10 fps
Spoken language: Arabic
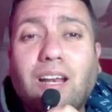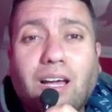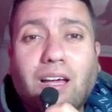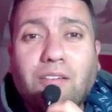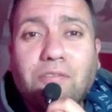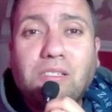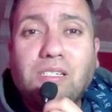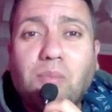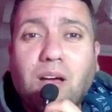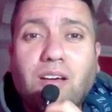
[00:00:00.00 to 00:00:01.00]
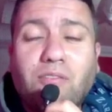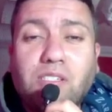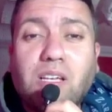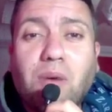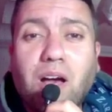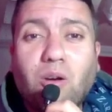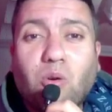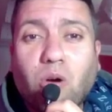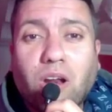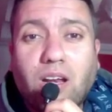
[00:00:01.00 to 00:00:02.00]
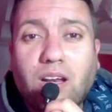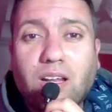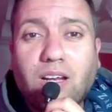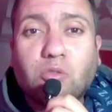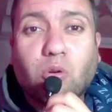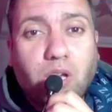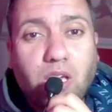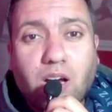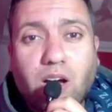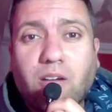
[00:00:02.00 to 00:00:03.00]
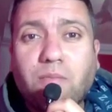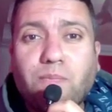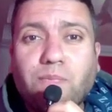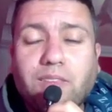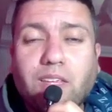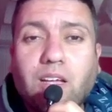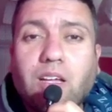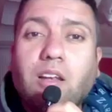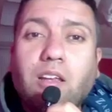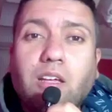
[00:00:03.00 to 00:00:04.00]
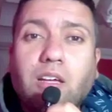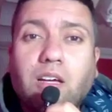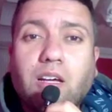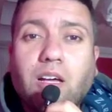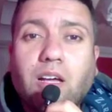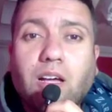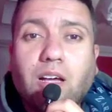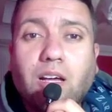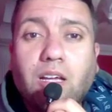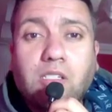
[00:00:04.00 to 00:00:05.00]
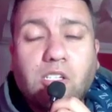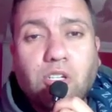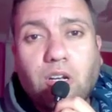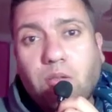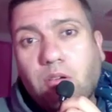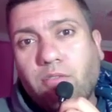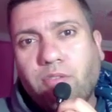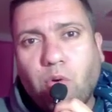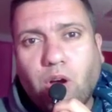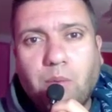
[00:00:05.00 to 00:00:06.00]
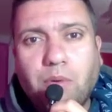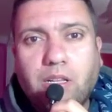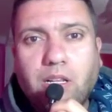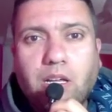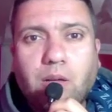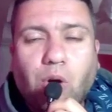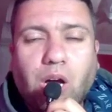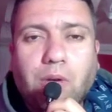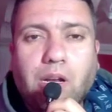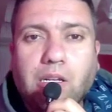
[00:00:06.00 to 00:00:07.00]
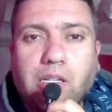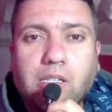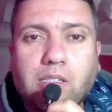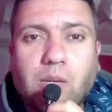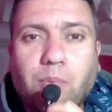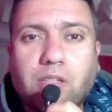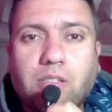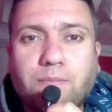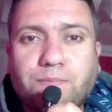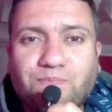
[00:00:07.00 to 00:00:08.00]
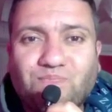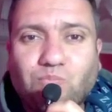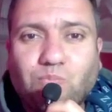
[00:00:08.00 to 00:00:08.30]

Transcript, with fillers: يتألق في سماء في سماء الكرة التركية اللي يسجل في المقابلة المقابلة اللي سبقت